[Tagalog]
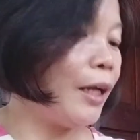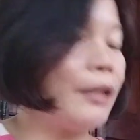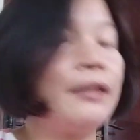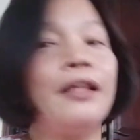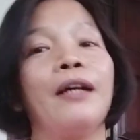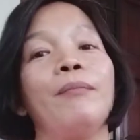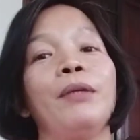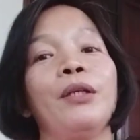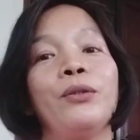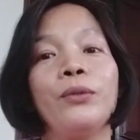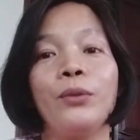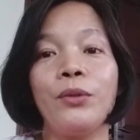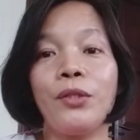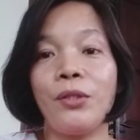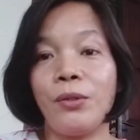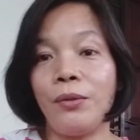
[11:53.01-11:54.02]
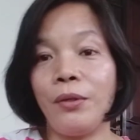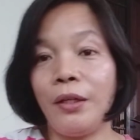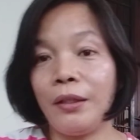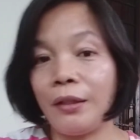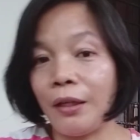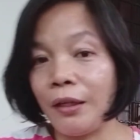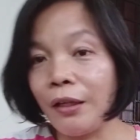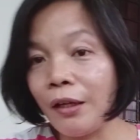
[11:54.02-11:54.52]
Ang dami kong gustong
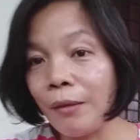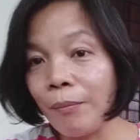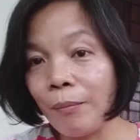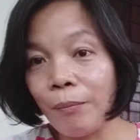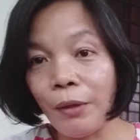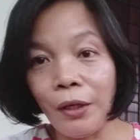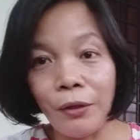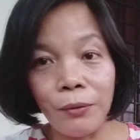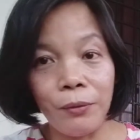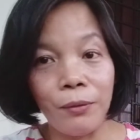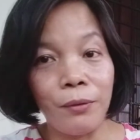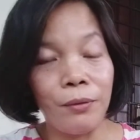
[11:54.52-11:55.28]
itanim, pero